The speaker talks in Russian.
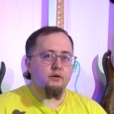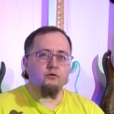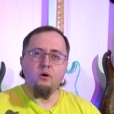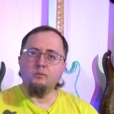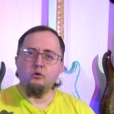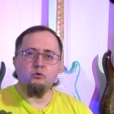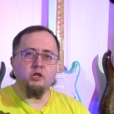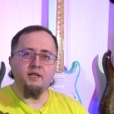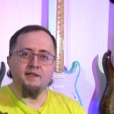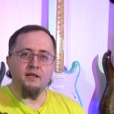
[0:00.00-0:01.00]
Ни в коем
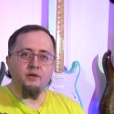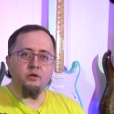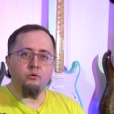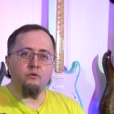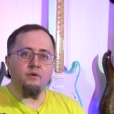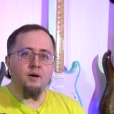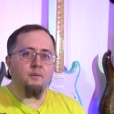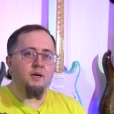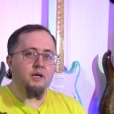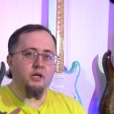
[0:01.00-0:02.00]
случае не советую
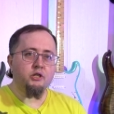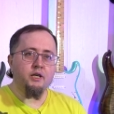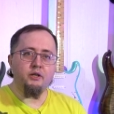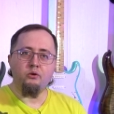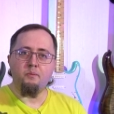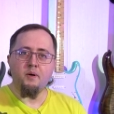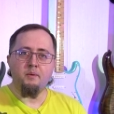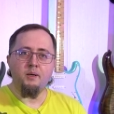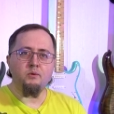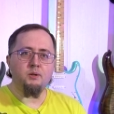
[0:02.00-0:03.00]
вам решать эту
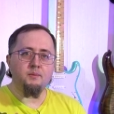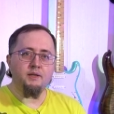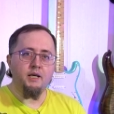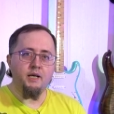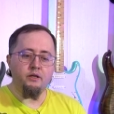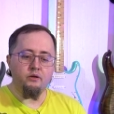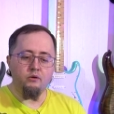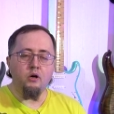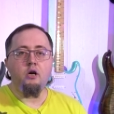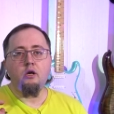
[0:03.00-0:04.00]
проблему самостоятельно.